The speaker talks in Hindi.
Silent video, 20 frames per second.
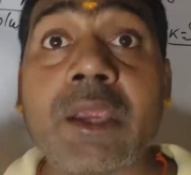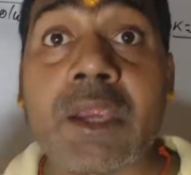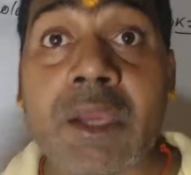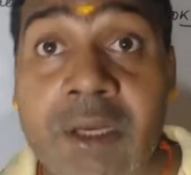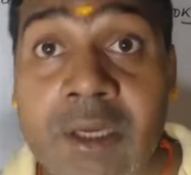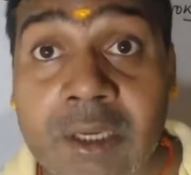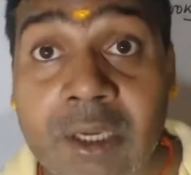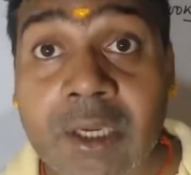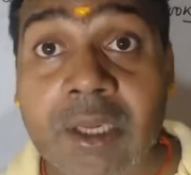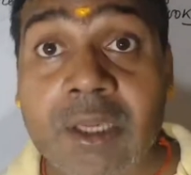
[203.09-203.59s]

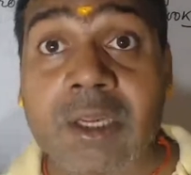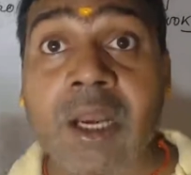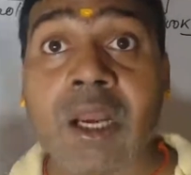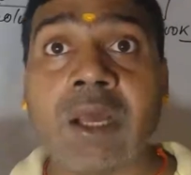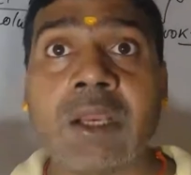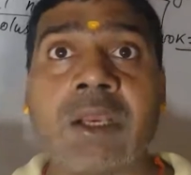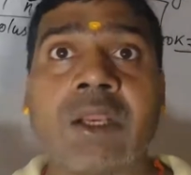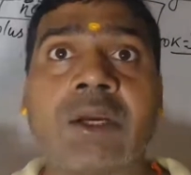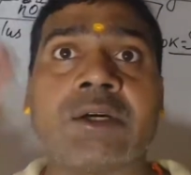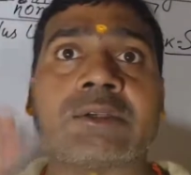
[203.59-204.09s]

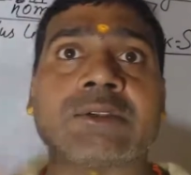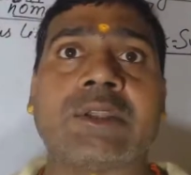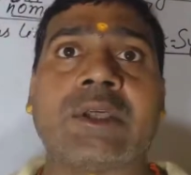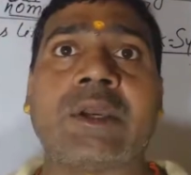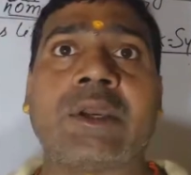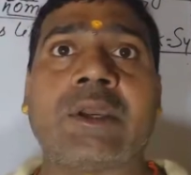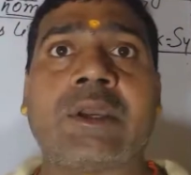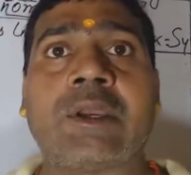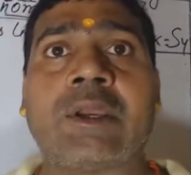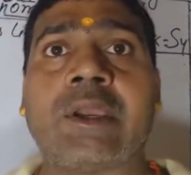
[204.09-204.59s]
इंडिका लगता
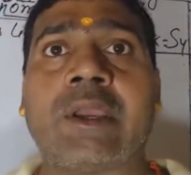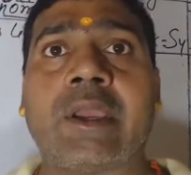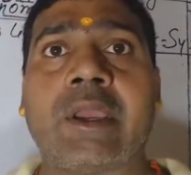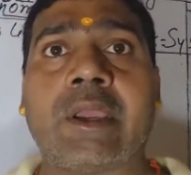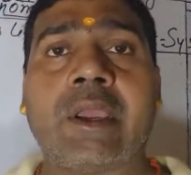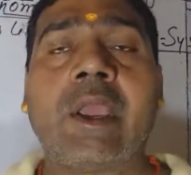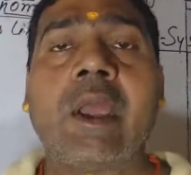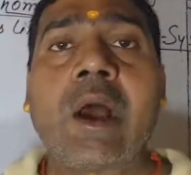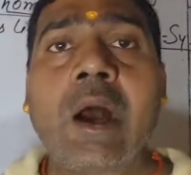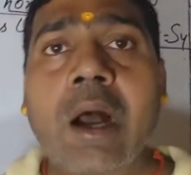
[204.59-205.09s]
है
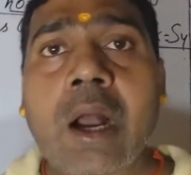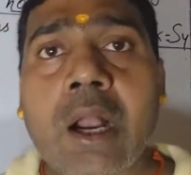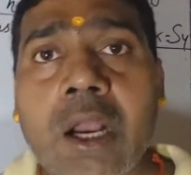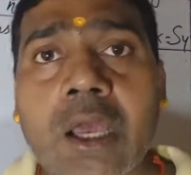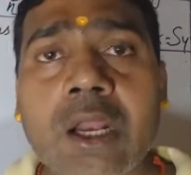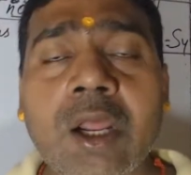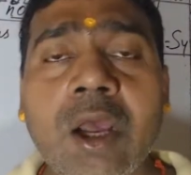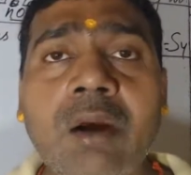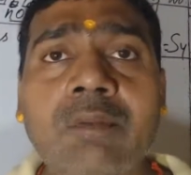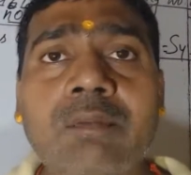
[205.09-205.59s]

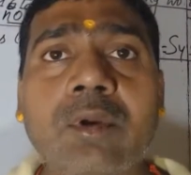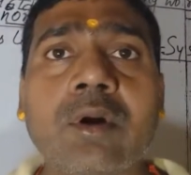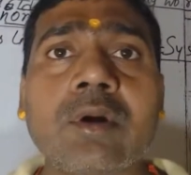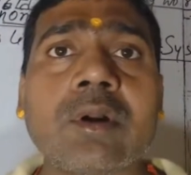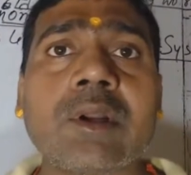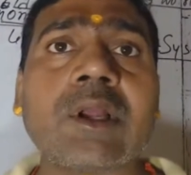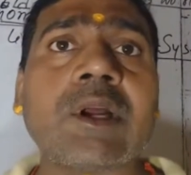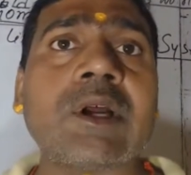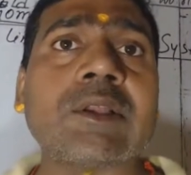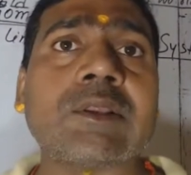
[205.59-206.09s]
अगर हम
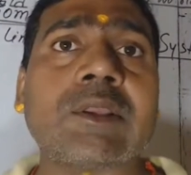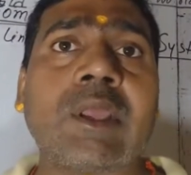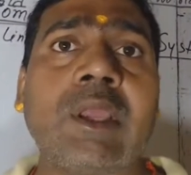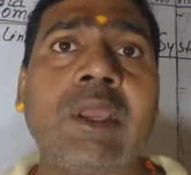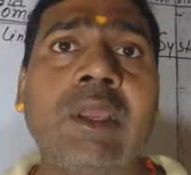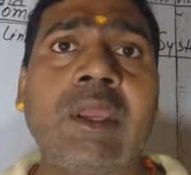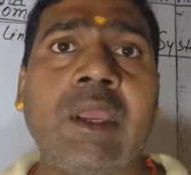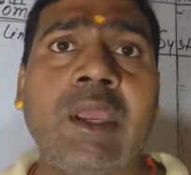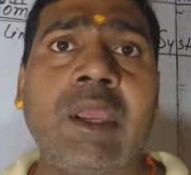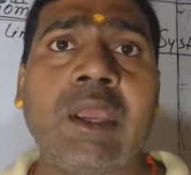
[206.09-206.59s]
लोग कहते
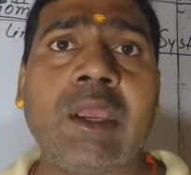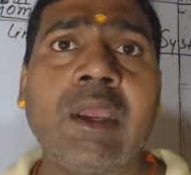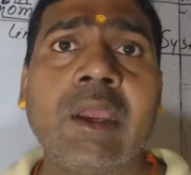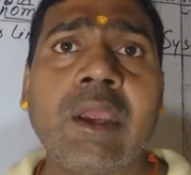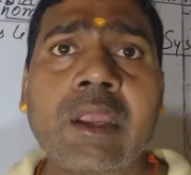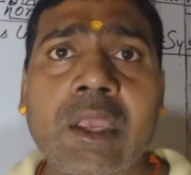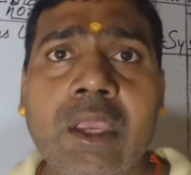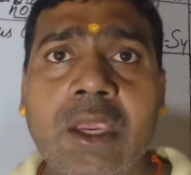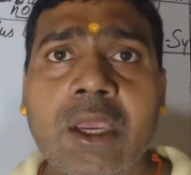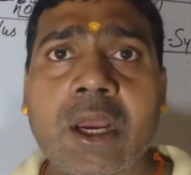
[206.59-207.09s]
हैं
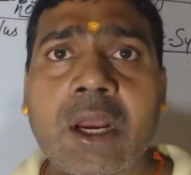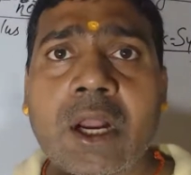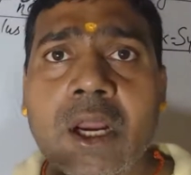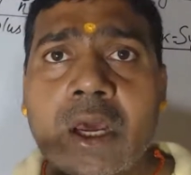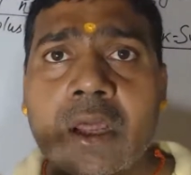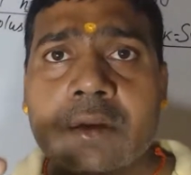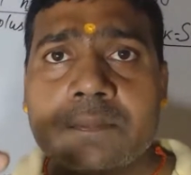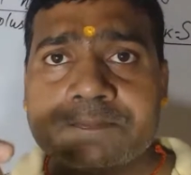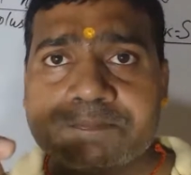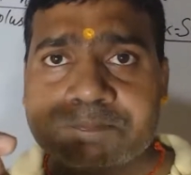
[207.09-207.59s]
कि
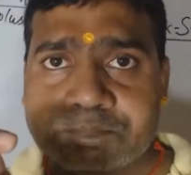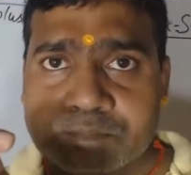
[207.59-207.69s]
अगर